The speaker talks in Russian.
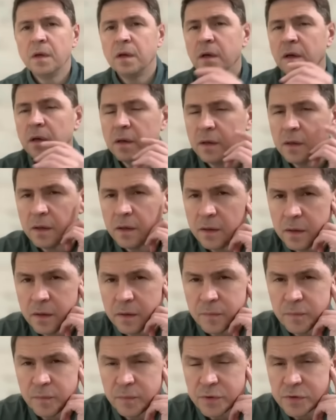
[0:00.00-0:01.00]
А,
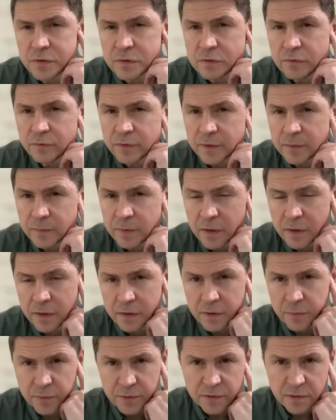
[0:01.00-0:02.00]
безусловно,
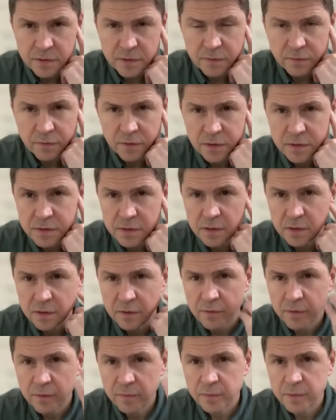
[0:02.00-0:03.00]
крайне позитивно
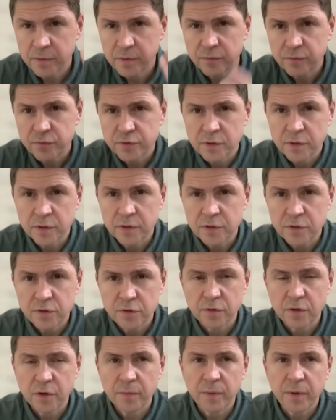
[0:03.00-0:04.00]
оцениваем, потому что это
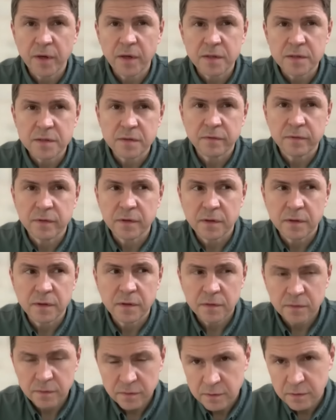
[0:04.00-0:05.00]
четко показывает
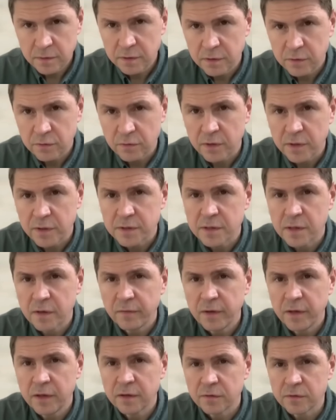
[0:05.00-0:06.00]
не только
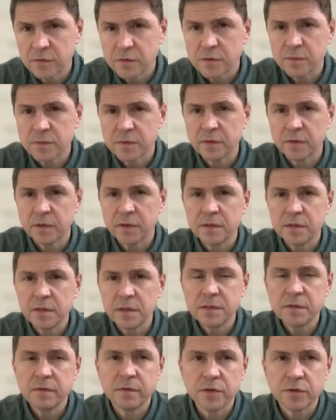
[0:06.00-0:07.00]
заявления, но, собственно, и
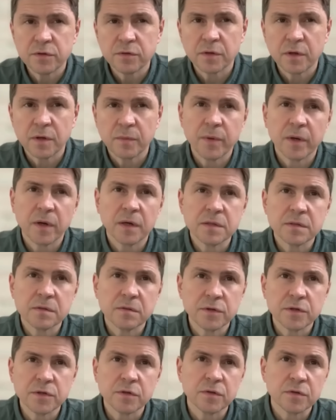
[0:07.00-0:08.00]
действия четко
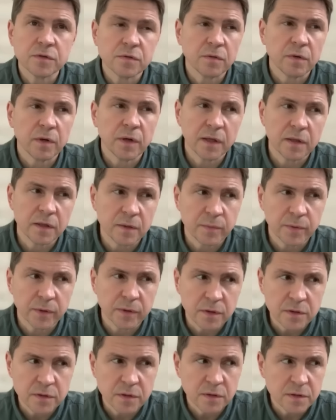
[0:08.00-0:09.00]
показывает, что с Украиной
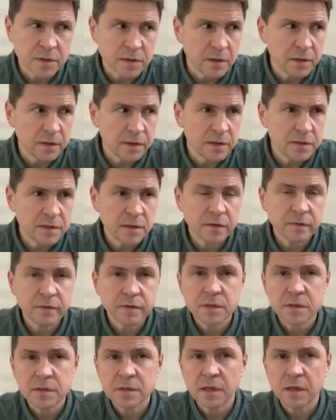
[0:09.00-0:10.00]
продолжают
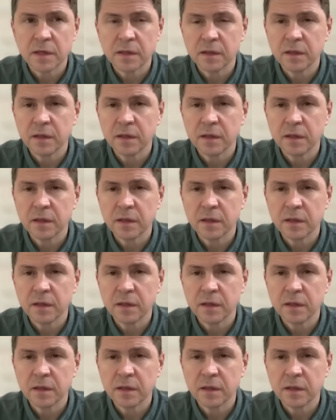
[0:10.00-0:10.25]
солидаризироваться страны